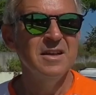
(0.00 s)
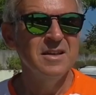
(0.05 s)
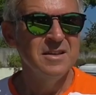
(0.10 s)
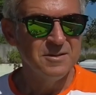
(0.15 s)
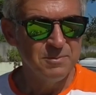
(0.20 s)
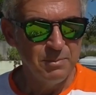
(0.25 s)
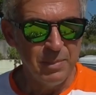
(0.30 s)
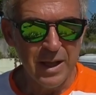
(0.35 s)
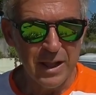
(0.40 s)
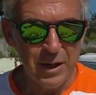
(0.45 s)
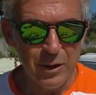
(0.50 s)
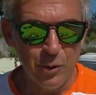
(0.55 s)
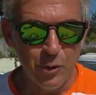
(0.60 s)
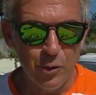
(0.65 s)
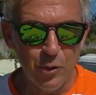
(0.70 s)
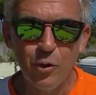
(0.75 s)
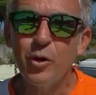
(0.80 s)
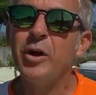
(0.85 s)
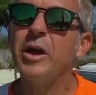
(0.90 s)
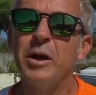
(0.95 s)

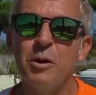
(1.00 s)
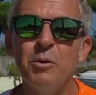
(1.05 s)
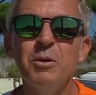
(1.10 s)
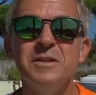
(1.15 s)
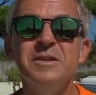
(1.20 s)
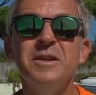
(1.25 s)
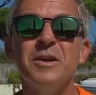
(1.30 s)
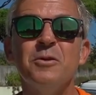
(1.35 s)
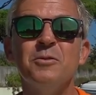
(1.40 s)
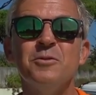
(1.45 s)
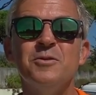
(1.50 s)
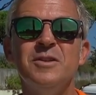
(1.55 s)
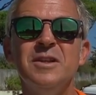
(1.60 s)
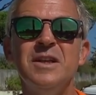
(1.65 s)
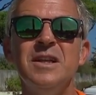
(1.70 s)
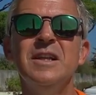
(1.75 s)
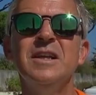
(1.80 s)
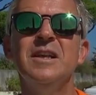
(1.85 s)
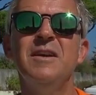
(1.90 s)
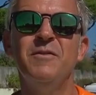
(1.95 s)
Spero che questi
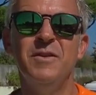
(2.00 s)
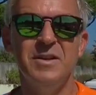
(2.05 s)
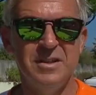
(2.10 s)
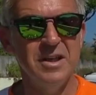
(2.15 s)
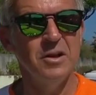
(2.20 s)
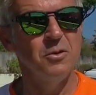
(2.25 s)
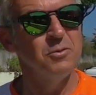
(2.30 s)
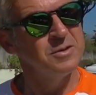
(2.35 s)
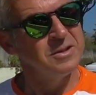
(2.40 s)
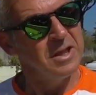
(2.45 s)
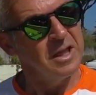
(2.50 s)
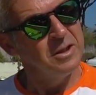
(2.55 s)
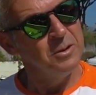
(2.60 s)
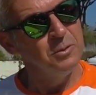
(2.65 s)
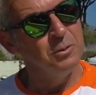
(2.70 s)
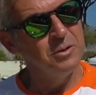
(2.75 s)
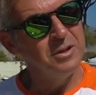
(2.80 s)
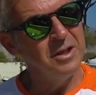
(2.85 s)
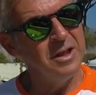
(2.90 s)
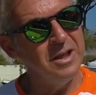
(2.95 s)
consigli vi siano stati
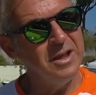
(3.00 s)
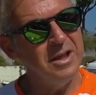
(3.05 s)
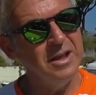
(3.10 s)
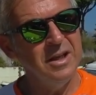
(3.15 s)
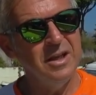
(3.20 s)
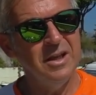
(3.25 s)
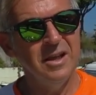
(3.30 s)
utili